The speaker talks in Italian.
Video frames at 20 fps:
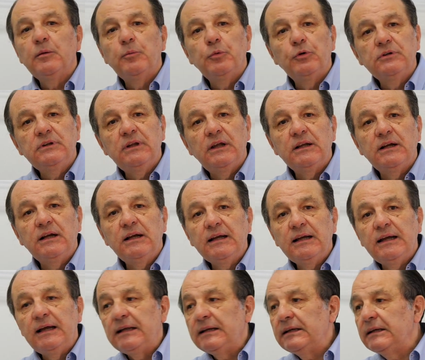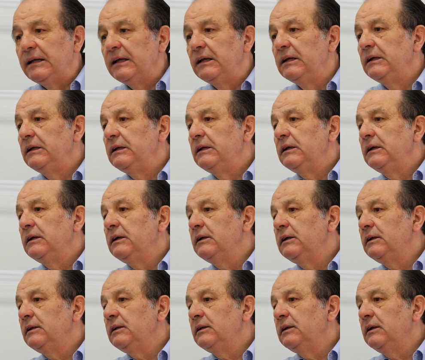a portare la carne
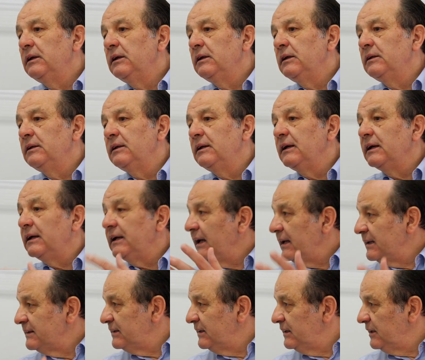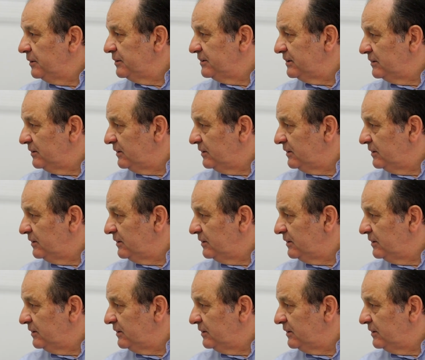eh, ne, nelle case delle,